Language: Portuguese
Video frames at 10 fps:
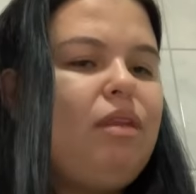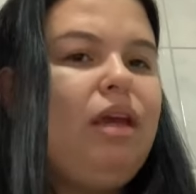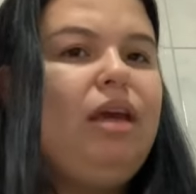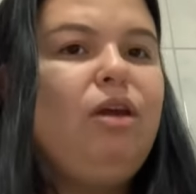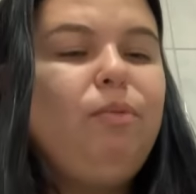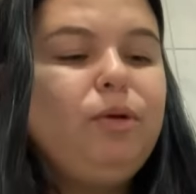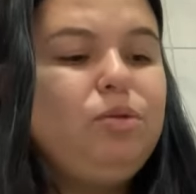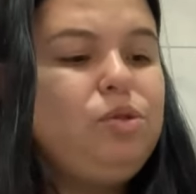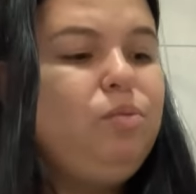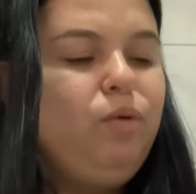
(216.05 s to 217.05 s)
É, eu
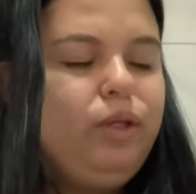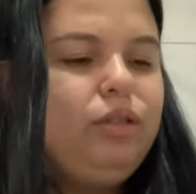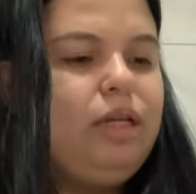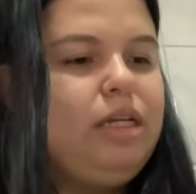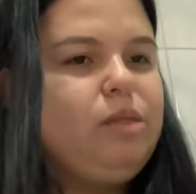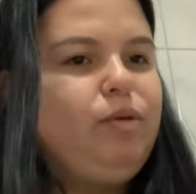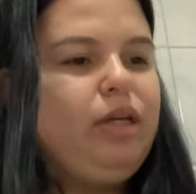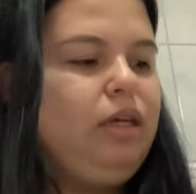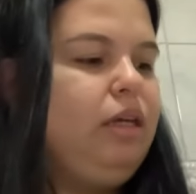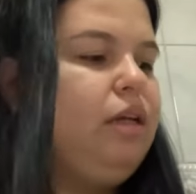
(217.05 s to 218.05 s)
produzo muito deles por
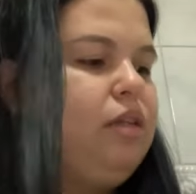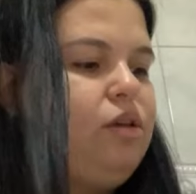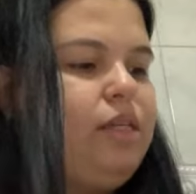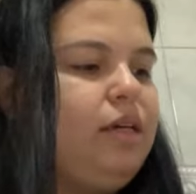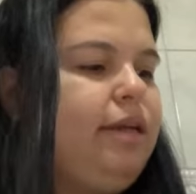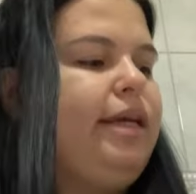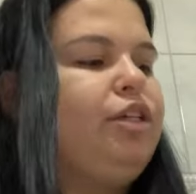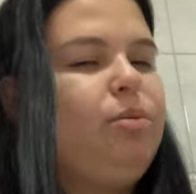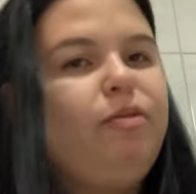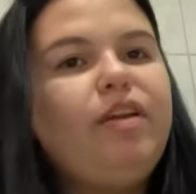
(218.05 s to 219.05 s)
aqui, né? Só essa
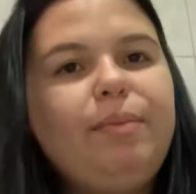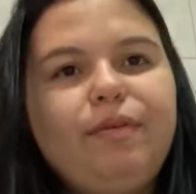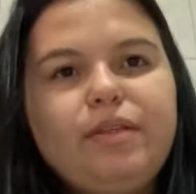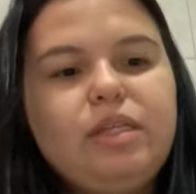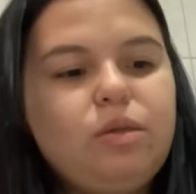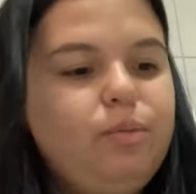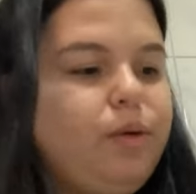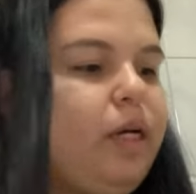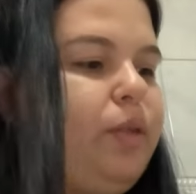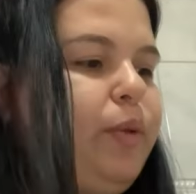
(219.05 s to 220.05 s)
cliente, como eu falei pra vocês,
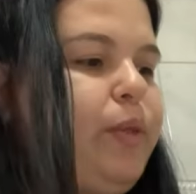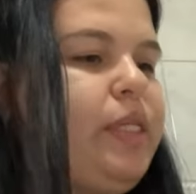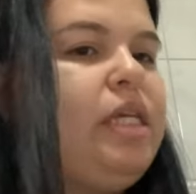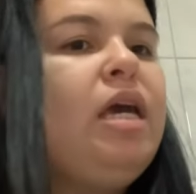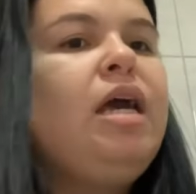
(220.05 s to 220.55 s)
comprou 14.